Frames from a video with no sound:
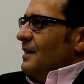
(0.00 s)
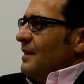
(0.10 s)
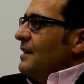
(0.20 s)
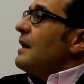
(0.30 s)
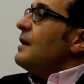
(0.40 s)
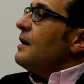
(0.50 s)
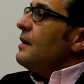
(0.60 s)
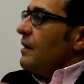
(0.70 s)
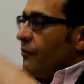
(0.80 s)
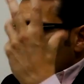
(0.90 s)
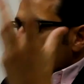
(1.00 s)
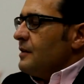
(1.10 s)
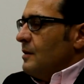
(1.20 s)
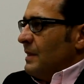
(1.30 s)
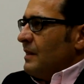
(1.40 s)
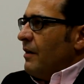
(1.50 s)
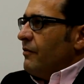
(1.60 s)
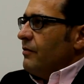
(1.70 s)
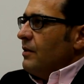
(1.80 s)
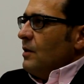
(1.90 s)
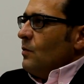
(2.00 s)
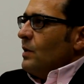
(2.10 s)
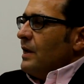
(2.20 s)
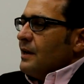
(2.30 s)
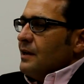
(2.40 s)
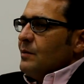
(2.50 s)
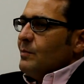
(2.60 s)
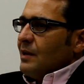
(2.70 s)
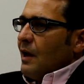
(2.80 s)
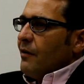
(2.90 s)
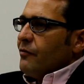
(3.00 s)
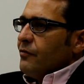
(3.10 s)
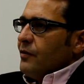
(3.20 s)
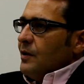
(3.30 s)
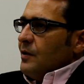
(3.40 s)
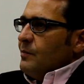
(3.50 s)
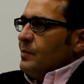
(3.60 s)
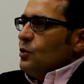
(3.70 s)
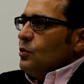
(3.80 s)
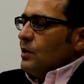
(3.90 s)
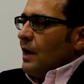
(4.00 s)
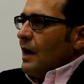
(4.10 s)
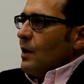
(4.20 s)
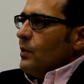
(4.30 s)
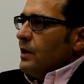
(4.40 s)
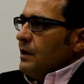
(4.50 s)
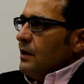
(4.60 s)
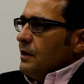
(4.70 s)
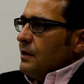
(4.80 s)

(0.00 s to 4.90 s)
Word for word: لفكره المتحف ولكن المتحف بده يحاول